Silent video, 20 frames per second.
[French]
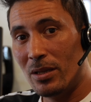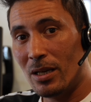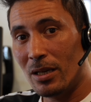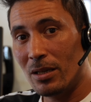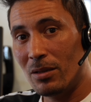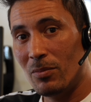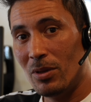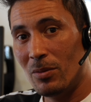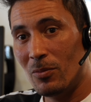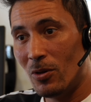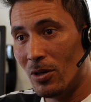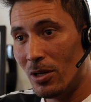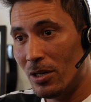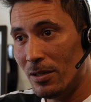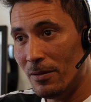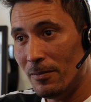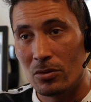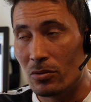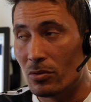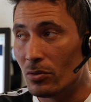Tariq
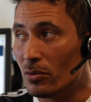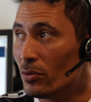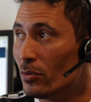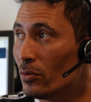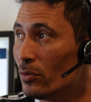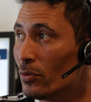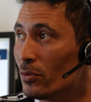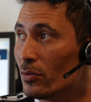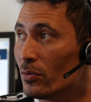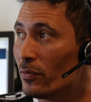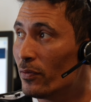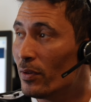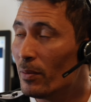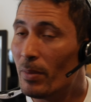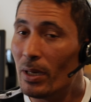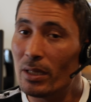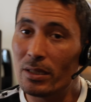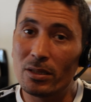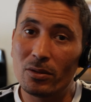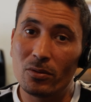Benmoa, je fais
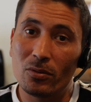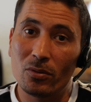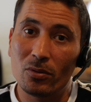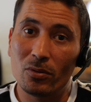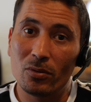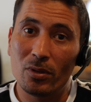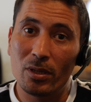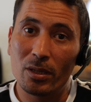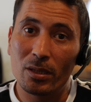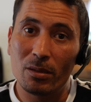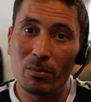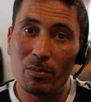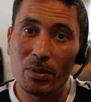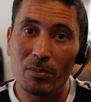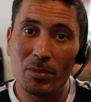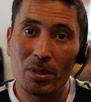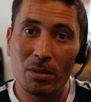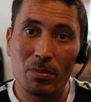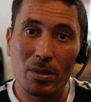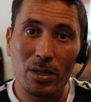partie de l'équipe
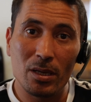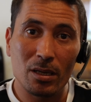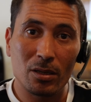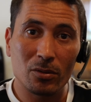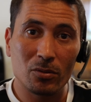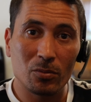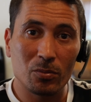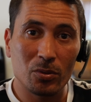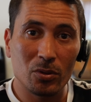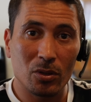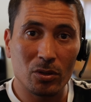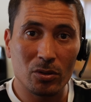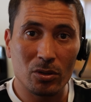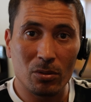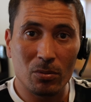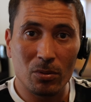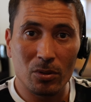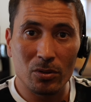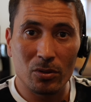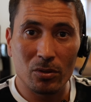MDPR depuis
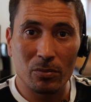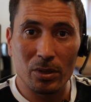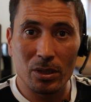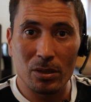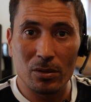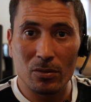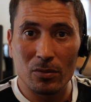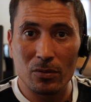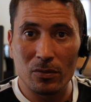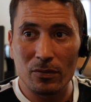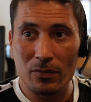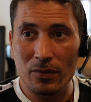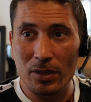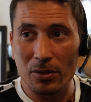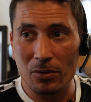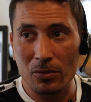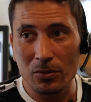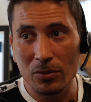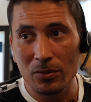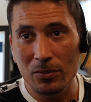octobre
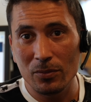2022.